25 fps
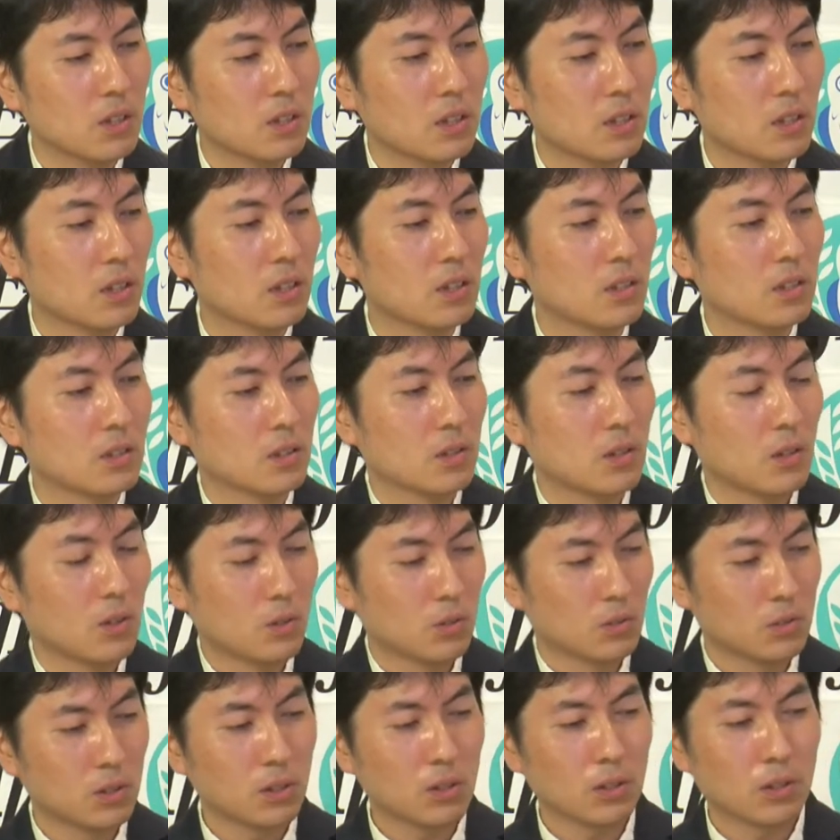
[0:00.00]
えー
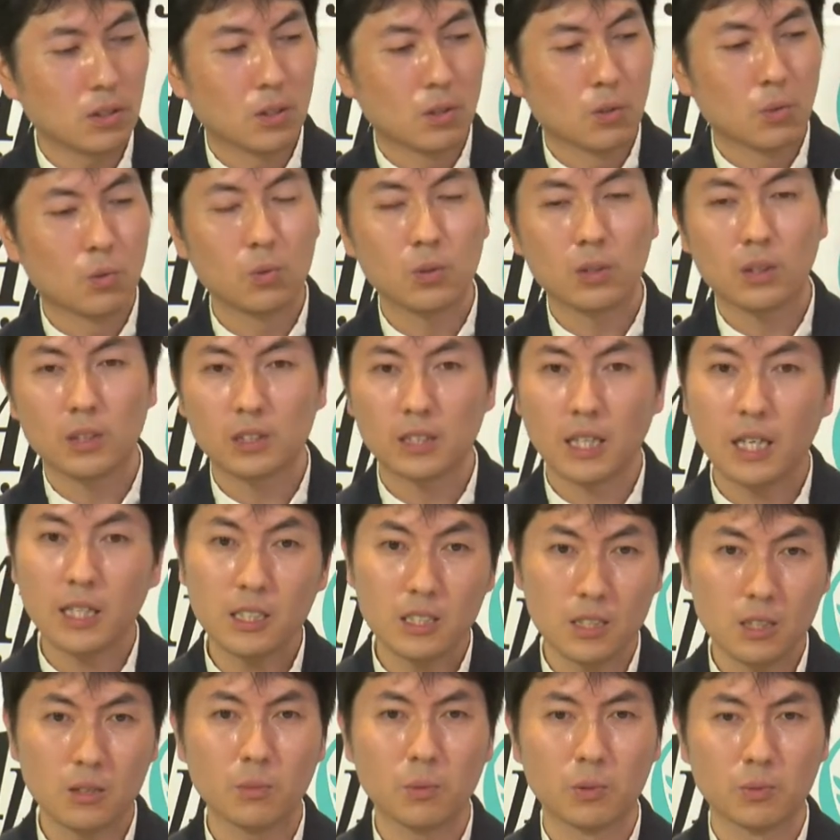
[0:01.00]
で、これが最
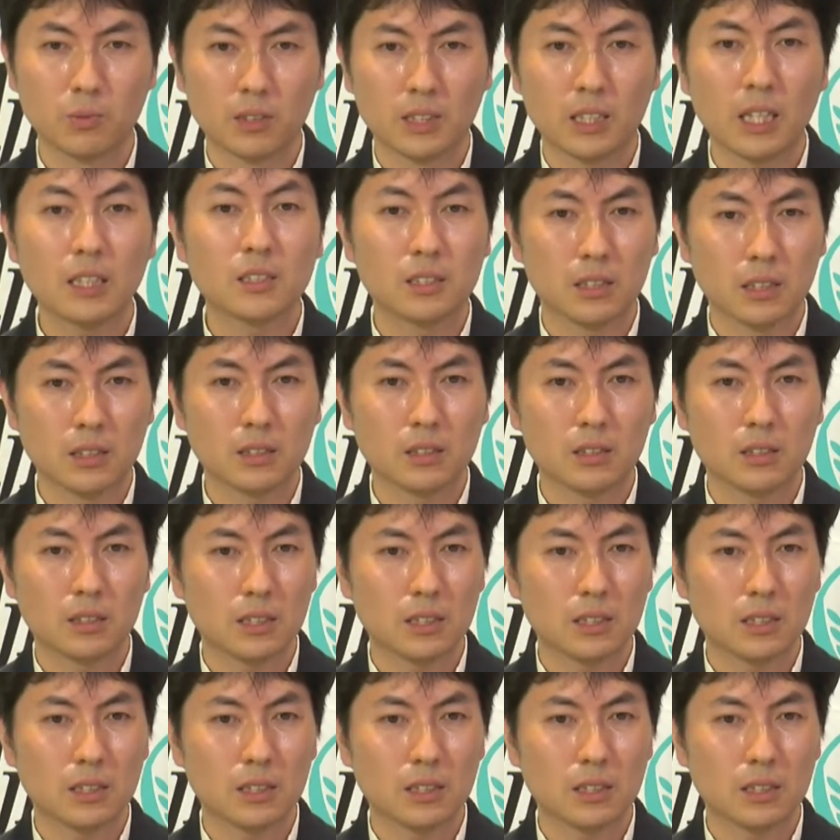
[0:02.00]
新の部分、やつです。